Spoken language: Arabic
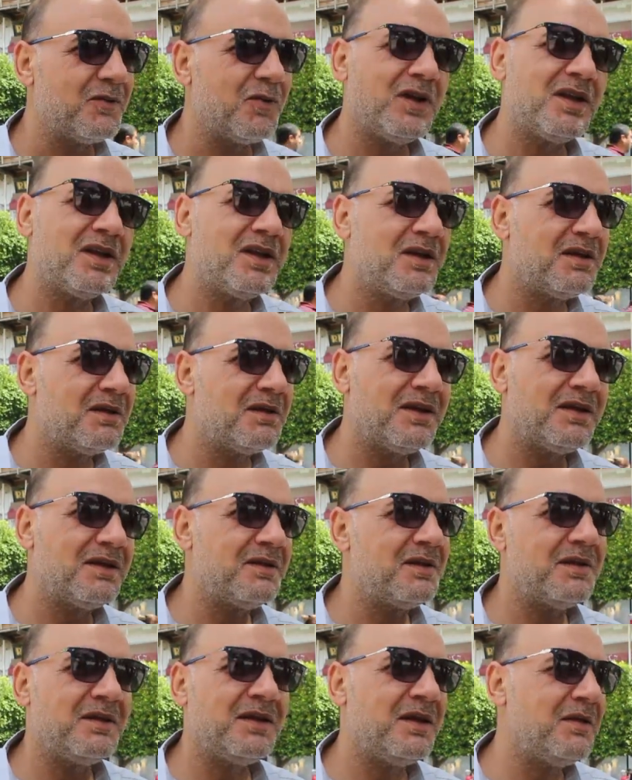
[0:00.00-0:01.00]
والله
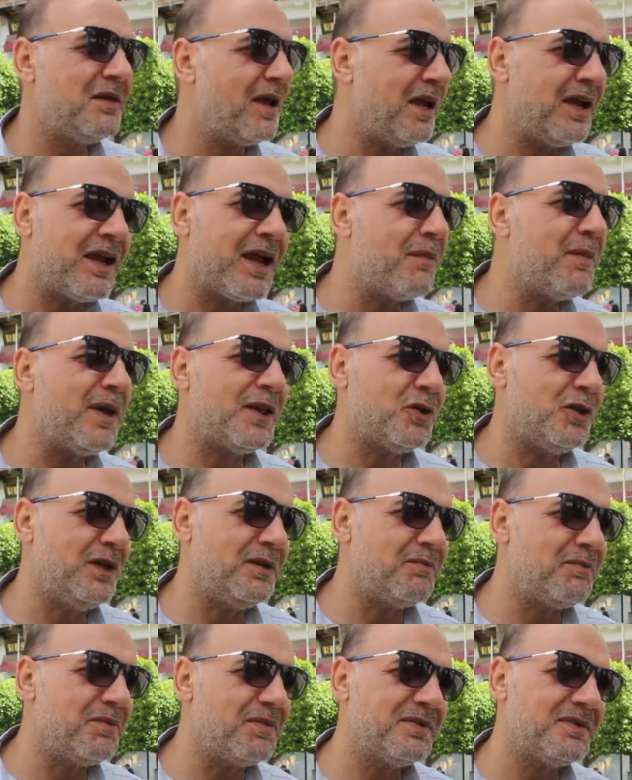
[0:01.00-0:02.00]
يعني كما تحب
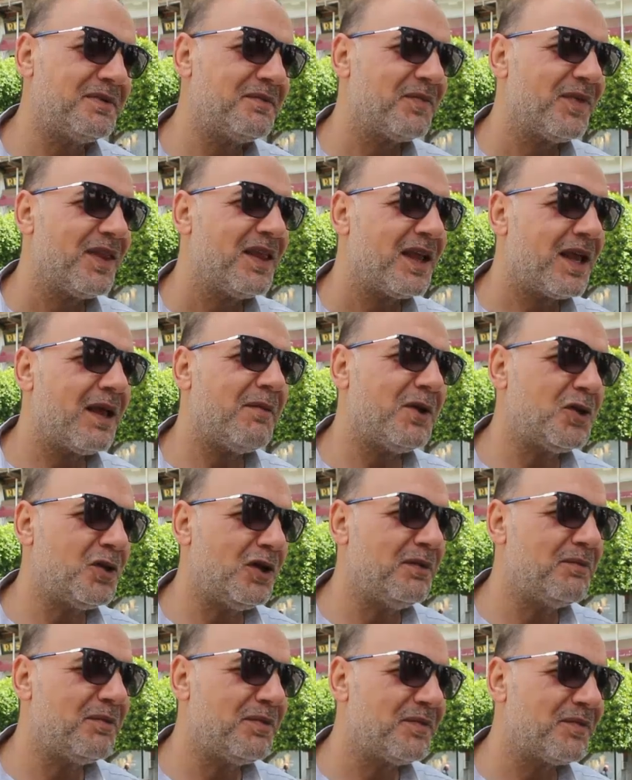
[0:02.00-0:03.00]
للأسف. كما
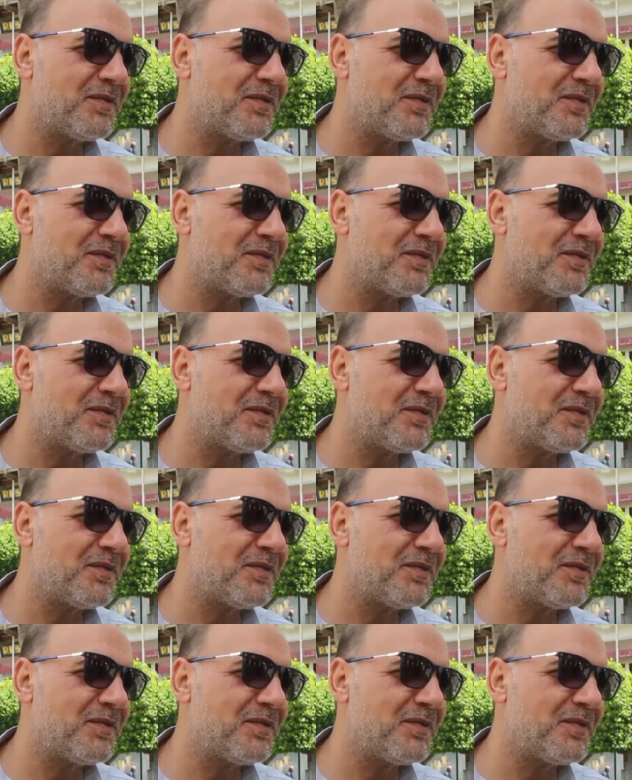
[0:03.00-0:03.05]
تحب هي